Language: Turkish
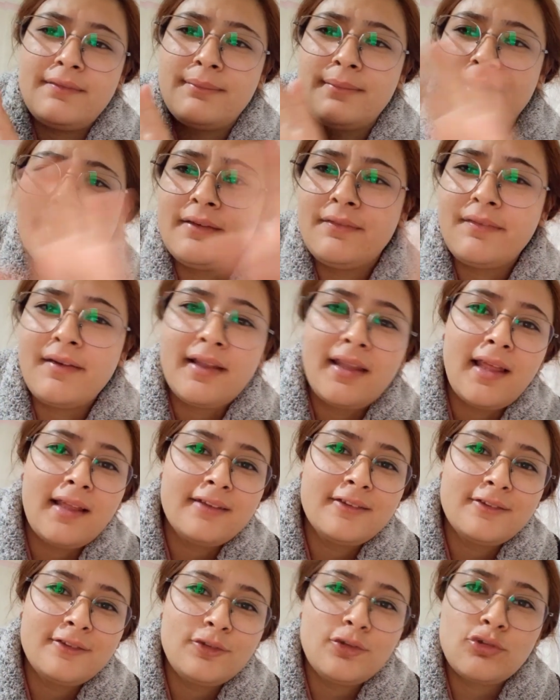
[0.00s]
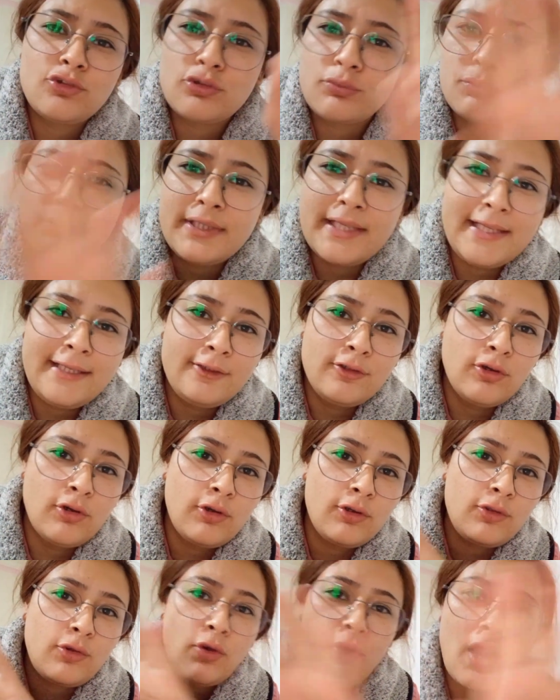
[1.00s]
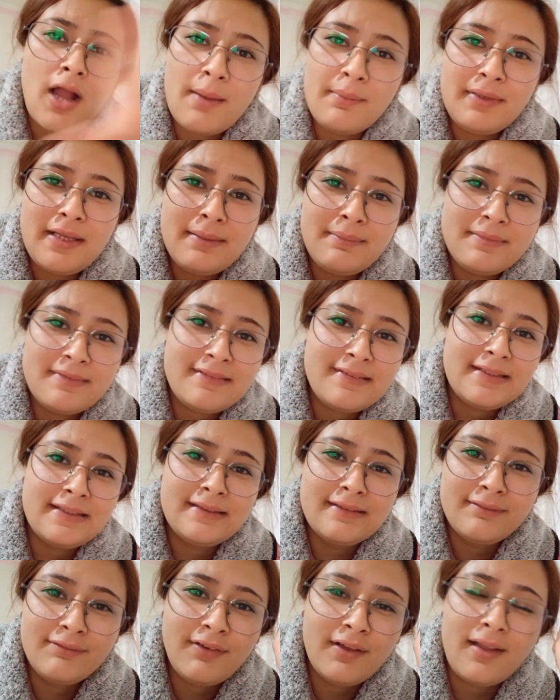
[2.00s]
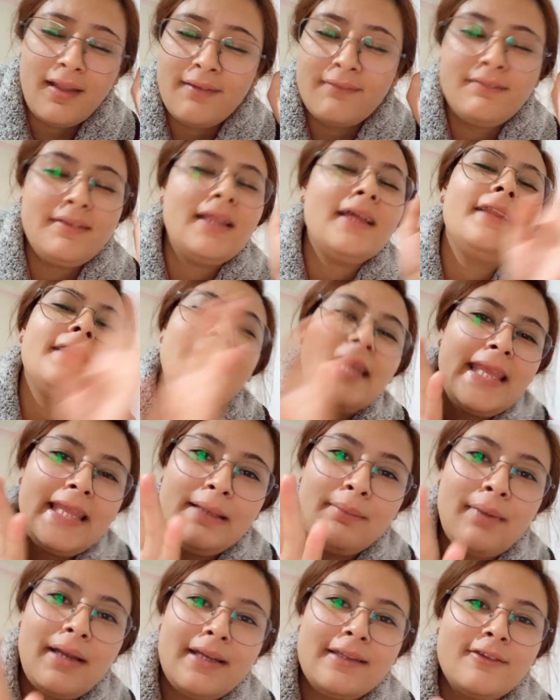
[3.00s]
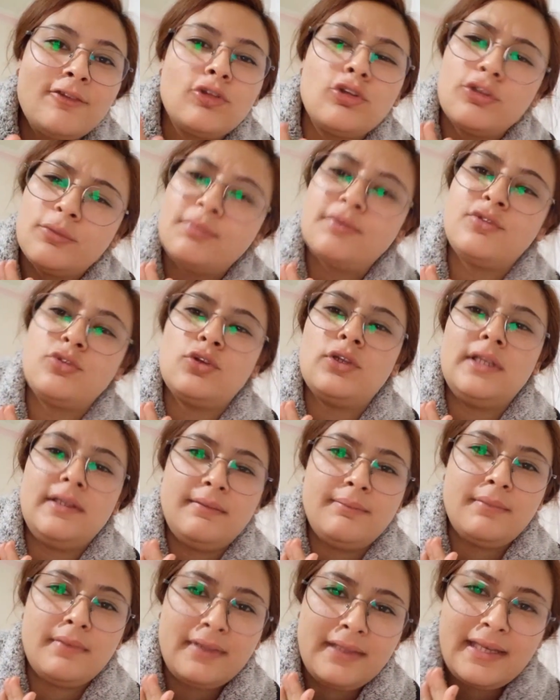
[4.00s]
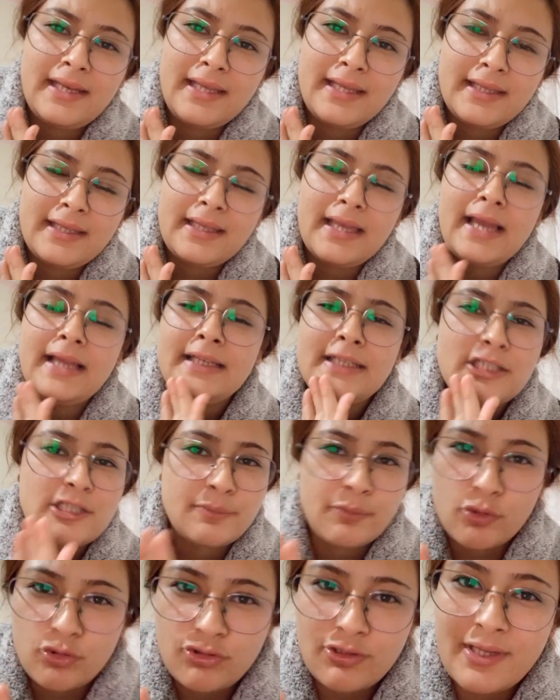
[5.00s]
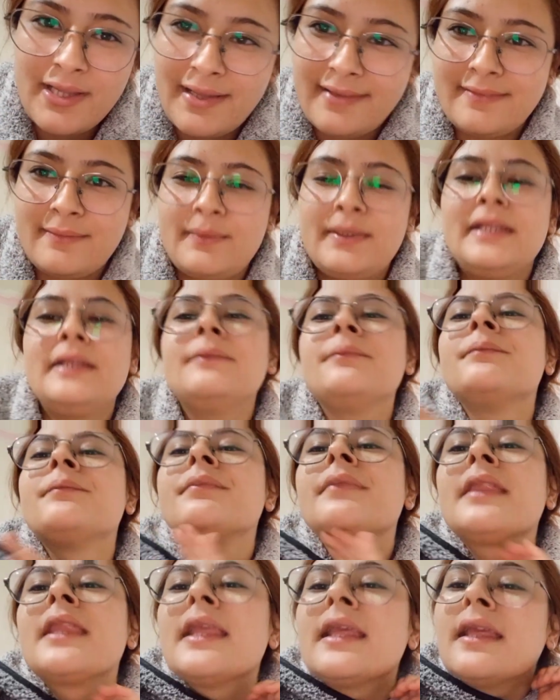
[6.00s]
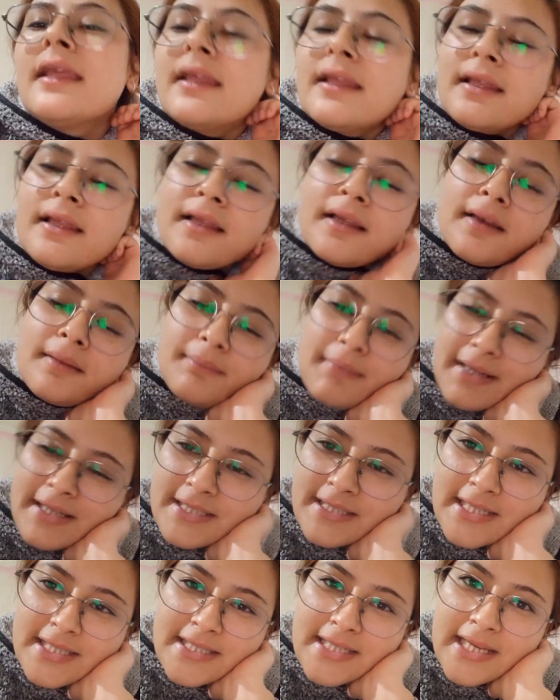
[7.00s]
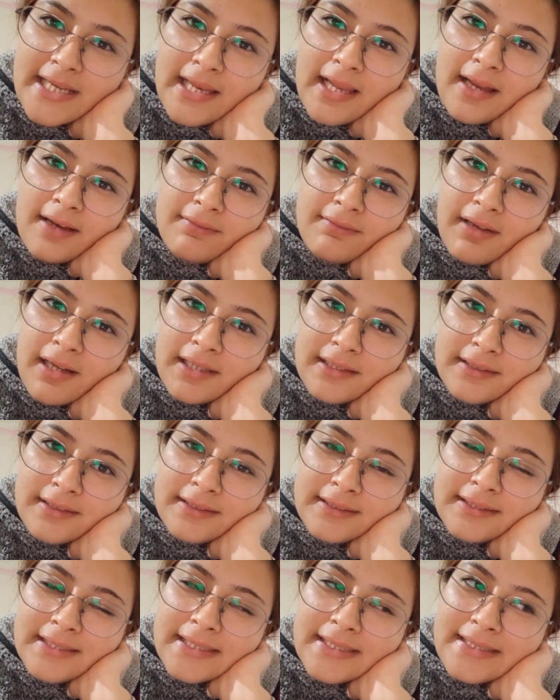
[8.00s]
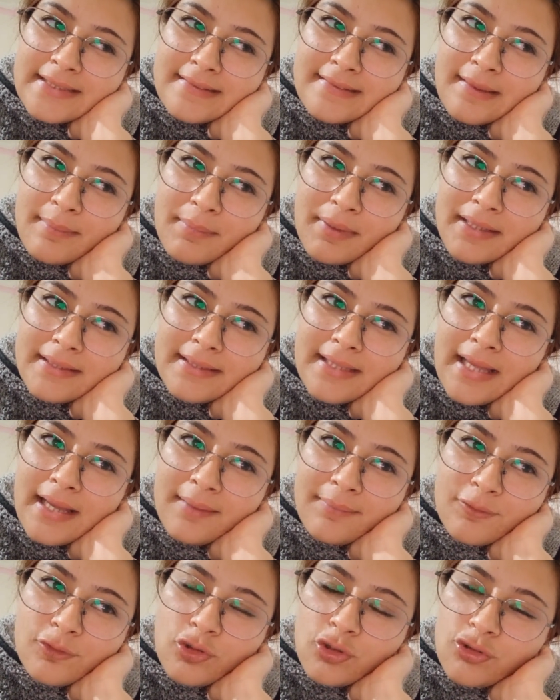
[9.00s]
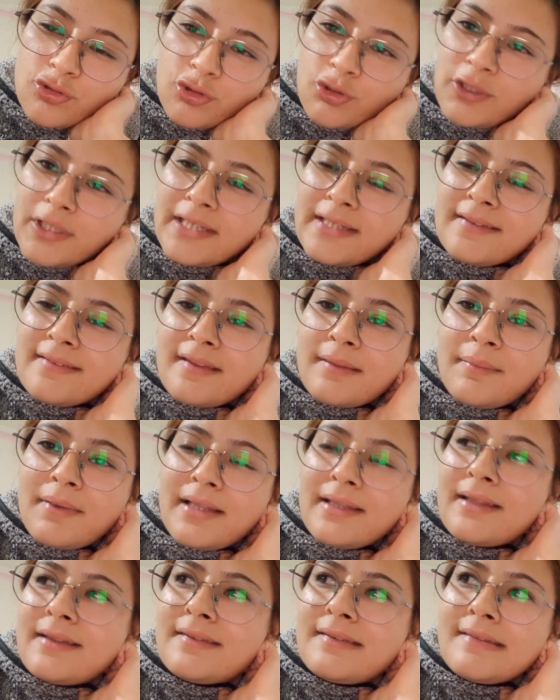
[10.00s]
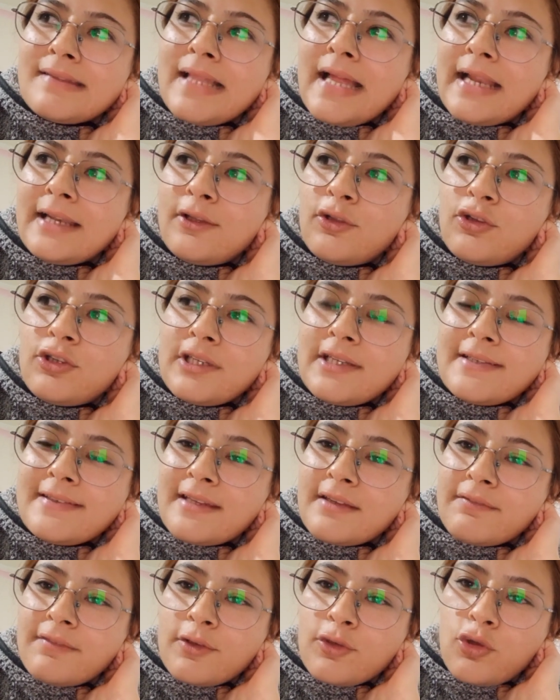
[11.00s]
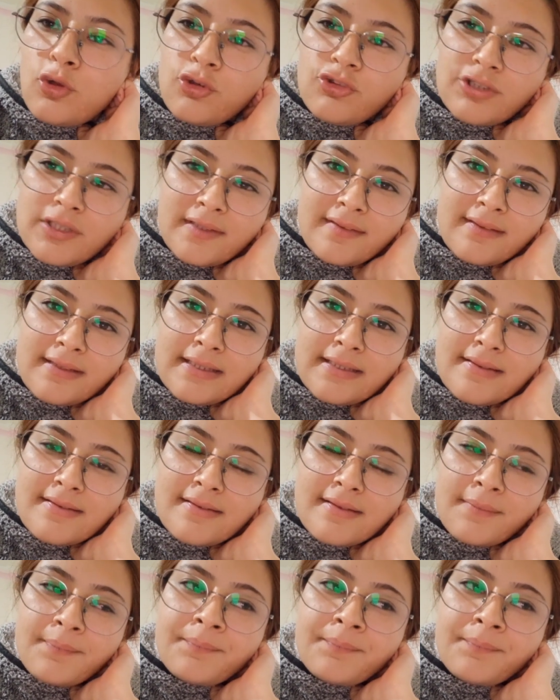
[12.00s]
mi falan. Çocuk mu geliyor? Yok hamile misin falan filan. Değilim arkadaşlar. Onu bir söyleyeyim direkt. Yani hiç boşuna yazmayın. Başka şeyler var. Yakın zamanda, çok çok yakın zamanda sizler de öğrenecek ve göreceksiniz.